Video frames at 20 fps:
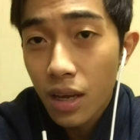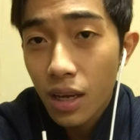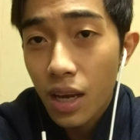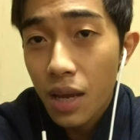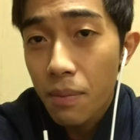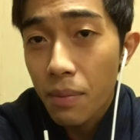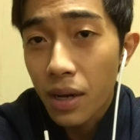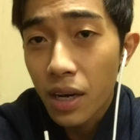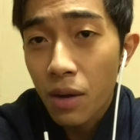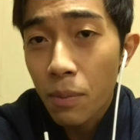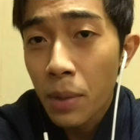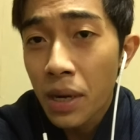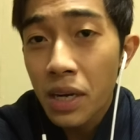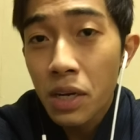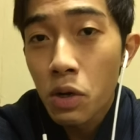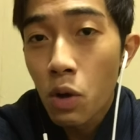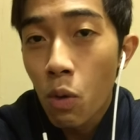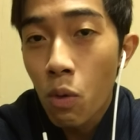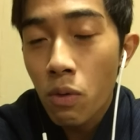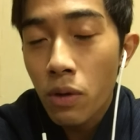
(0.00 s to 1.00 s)
khi mà nó
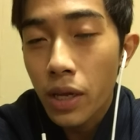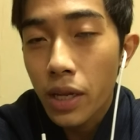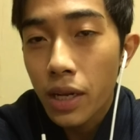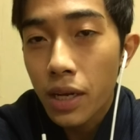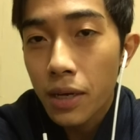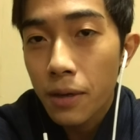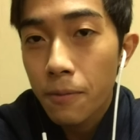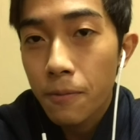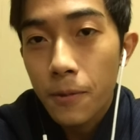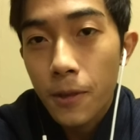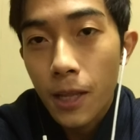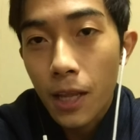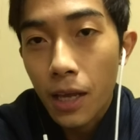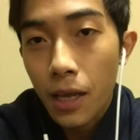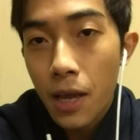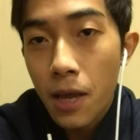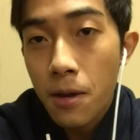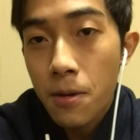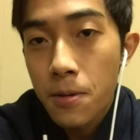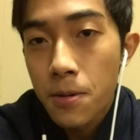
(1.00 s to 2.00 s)
bích đú vậy đó là
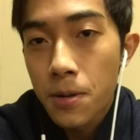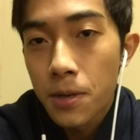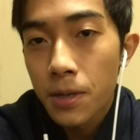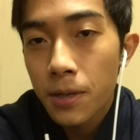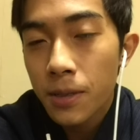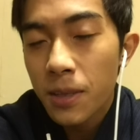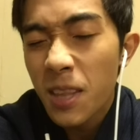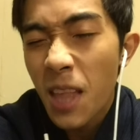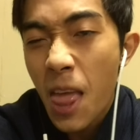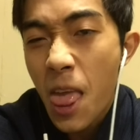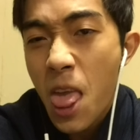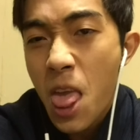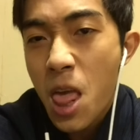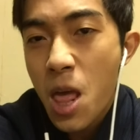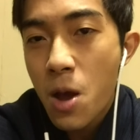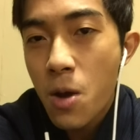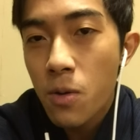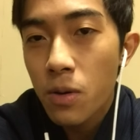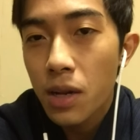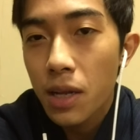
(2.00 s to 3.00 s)
cái người đó
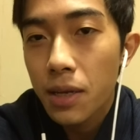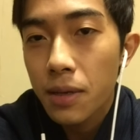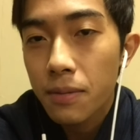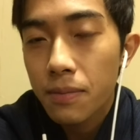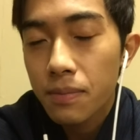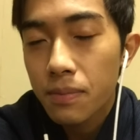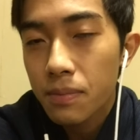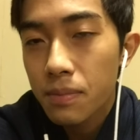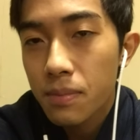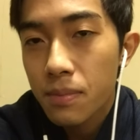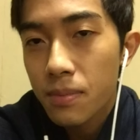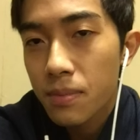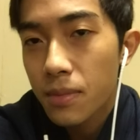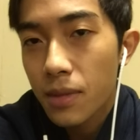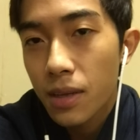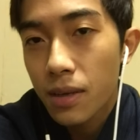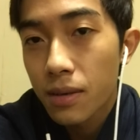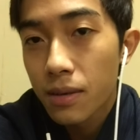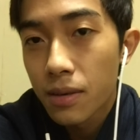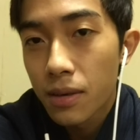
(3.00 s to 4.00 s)
teo lại
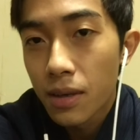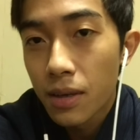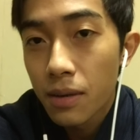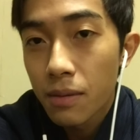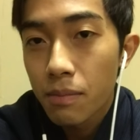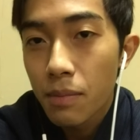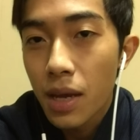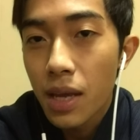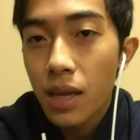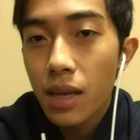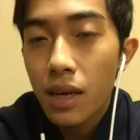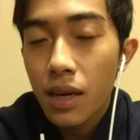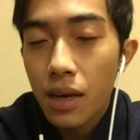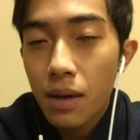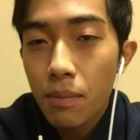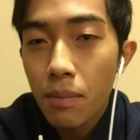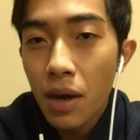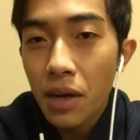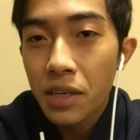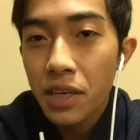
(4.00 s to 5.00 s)
bị
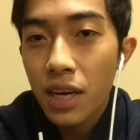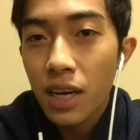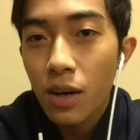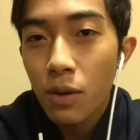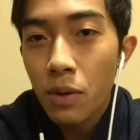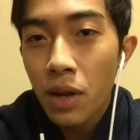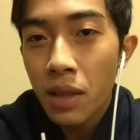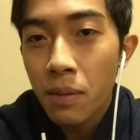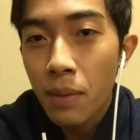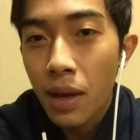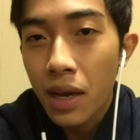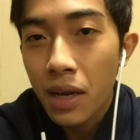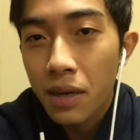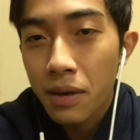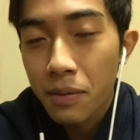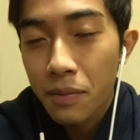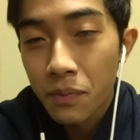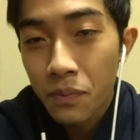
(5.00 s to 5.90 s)
uh, mất trinh đủ đích mà